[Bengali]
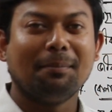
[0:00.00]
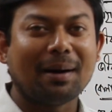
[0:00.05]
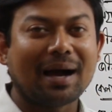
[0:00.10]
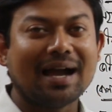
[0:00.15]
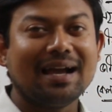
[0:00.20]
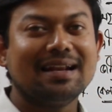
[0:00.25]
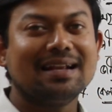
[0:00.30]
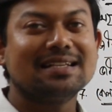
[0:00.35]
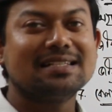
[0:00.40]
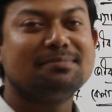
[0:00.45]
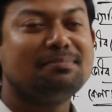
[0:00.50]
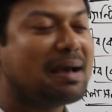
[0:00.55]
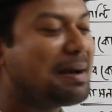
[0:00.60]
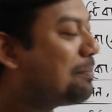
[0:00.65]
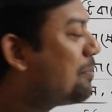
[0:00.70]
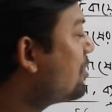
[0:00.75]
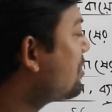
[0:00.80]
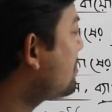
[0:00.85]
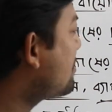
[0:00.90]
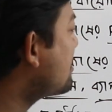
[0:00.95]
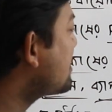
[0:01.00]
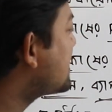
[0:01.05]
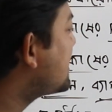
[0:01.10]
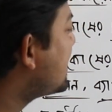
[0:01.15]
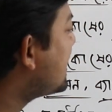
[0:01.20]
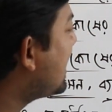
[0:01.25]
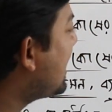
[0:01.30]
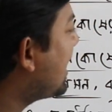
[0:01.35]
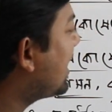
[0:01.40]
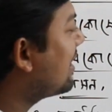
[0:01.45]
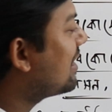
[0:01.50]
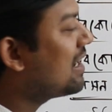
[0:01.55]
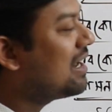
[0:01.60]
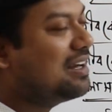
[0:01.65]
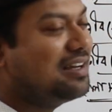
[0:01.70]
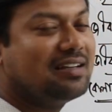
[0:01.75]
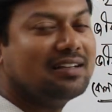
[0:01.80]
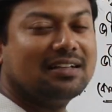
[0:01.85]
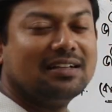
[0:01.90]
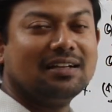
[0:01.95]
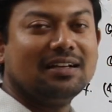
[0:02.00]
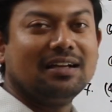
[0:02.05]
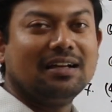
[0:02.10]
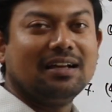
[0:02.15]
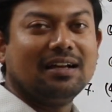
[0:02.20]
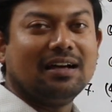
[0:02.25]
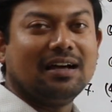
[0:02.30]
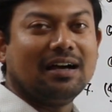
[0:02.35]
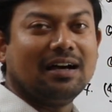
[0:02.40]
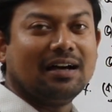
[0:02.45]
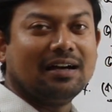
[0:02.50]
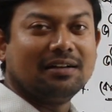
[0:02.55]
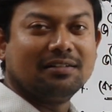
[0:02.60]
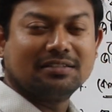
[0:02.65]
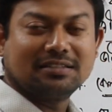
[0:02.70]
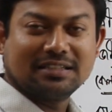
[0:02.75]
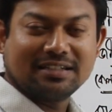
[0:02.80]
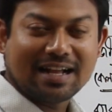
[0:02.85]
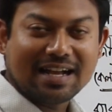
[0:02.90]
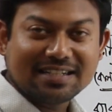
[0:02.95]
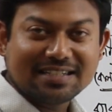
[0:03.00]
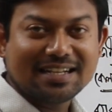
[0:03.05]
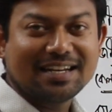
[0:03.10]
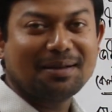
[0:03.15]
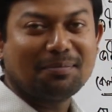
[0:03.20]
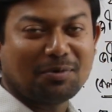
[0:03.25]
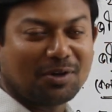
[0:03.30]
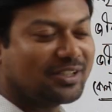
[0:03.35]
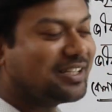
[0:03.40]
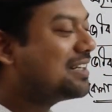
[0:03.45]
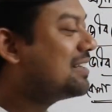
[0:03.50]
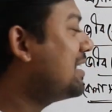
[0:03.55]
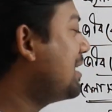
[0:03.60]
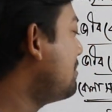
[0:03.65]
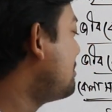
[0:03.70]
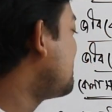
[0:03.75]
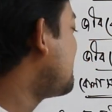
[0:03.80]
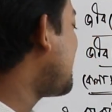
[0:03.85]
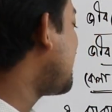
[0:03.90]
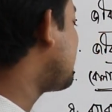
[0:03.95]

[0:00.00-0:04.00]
ভাইরাস ব্যাপন করছে একটা রাসায়নিক পদার্থের মতো